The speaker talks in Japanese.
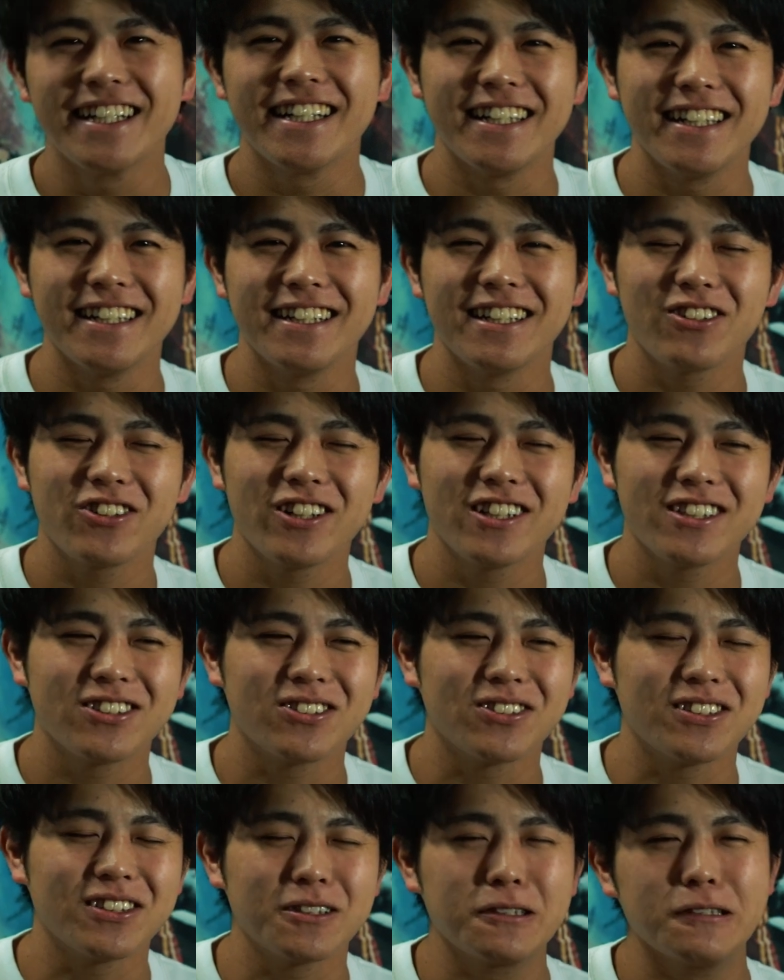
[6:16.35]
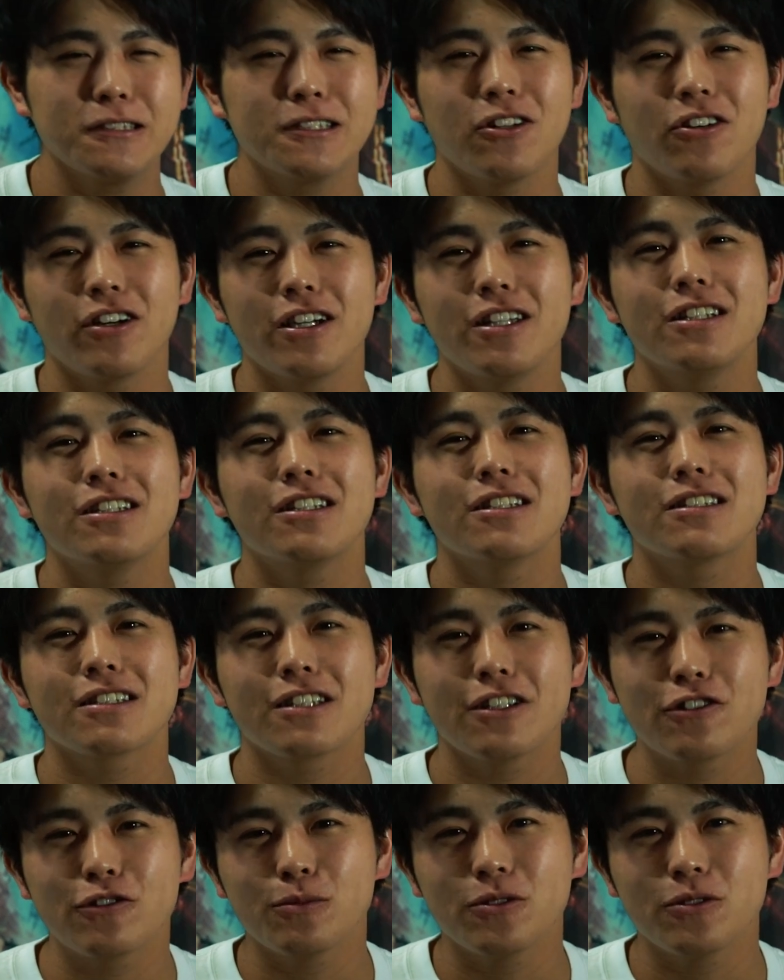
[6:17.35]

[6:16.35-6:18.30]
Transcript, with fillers: えー、名古屋城に着いたはいいんですけど